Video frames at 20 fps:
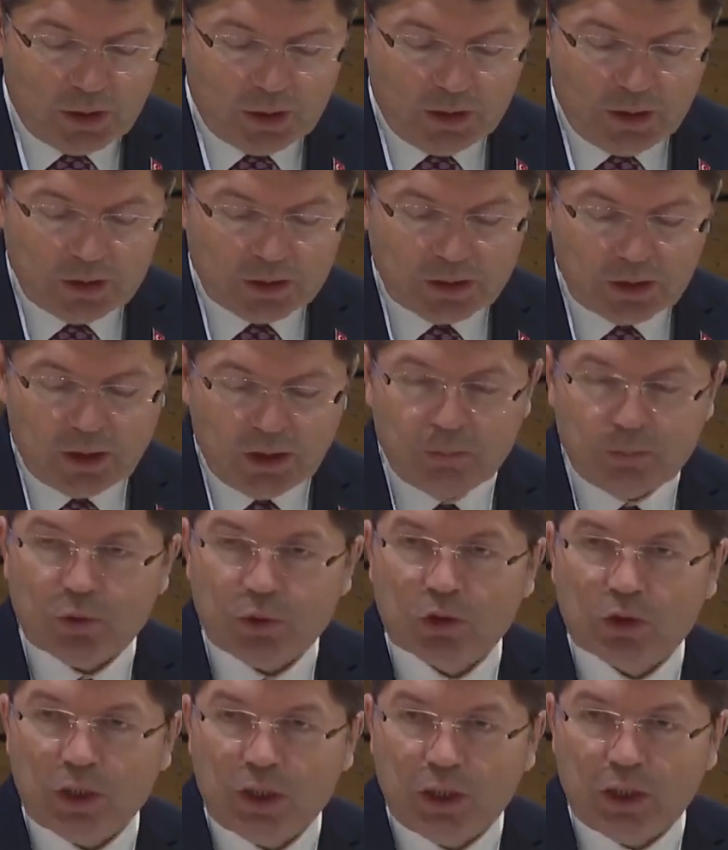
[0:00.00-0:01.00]
bir tarihe
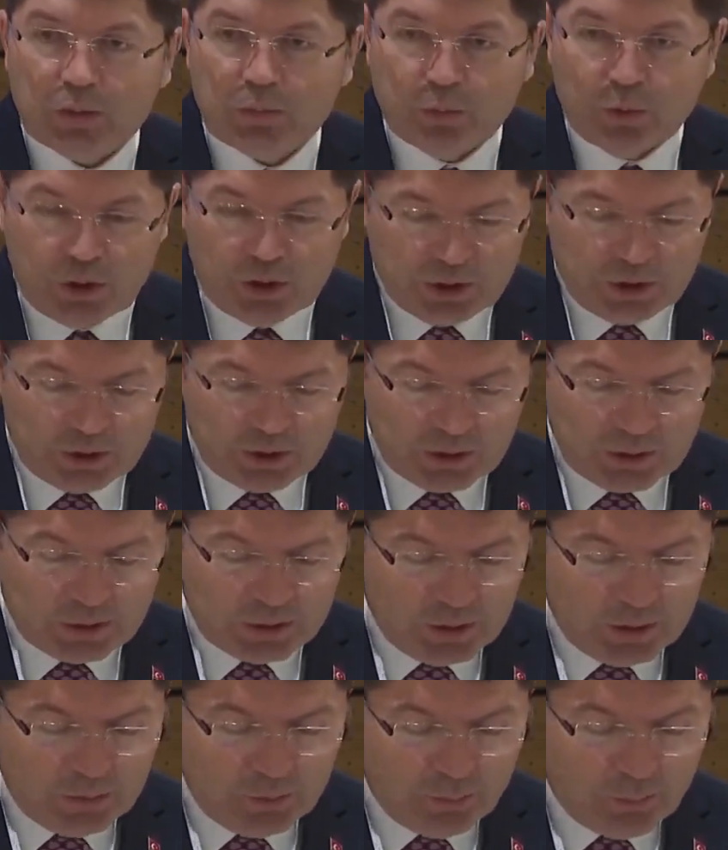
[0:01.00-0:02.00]
sahip noterlik
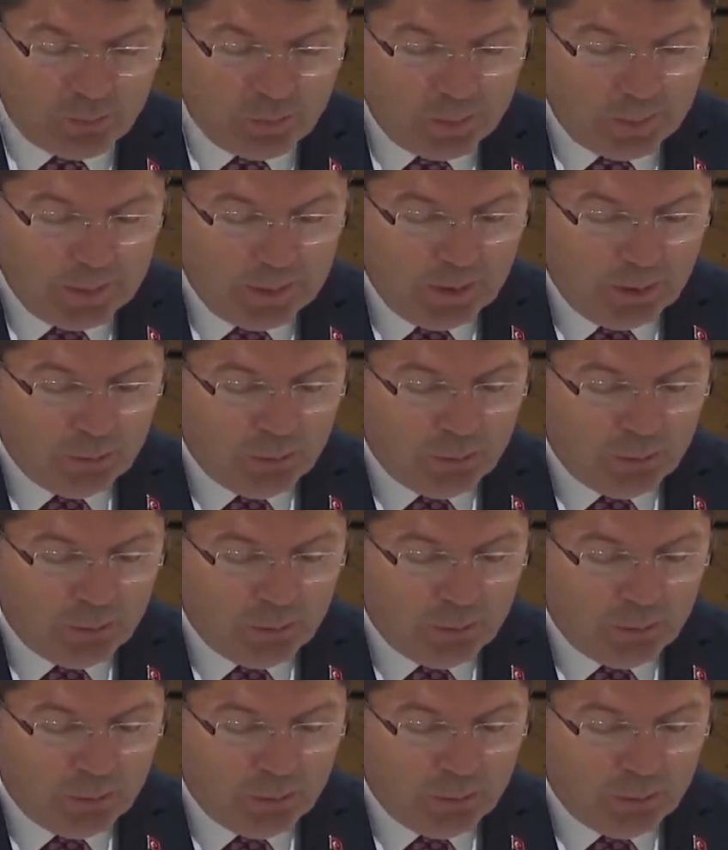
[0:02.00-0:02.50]
müessesesi